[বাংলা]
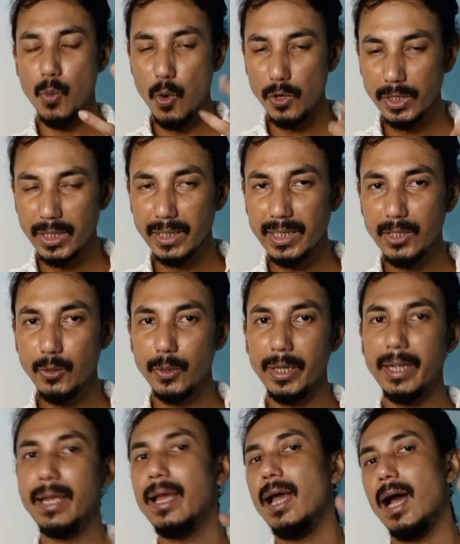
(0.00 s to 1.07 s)
মনকে কি
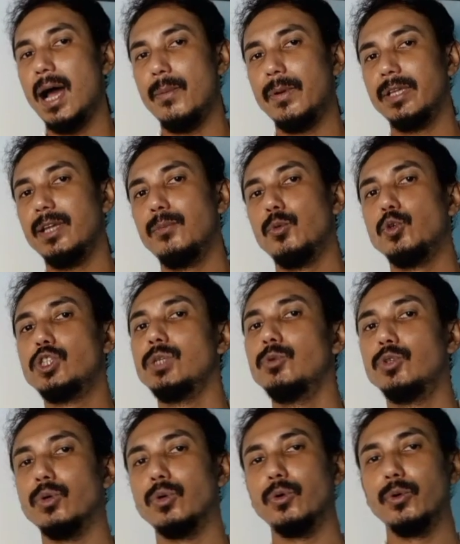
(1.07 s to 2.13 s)
করে আমাদের
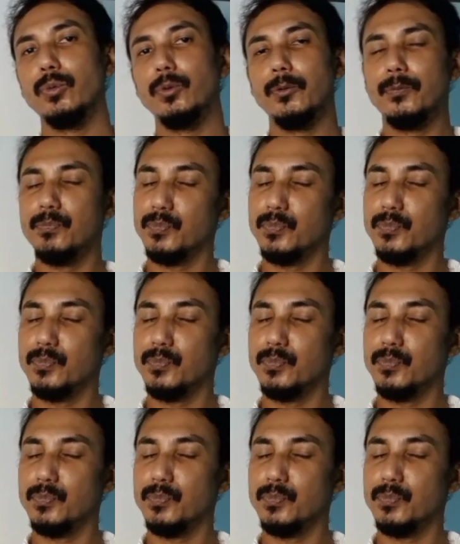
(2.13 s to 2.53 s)
বশীভূত করব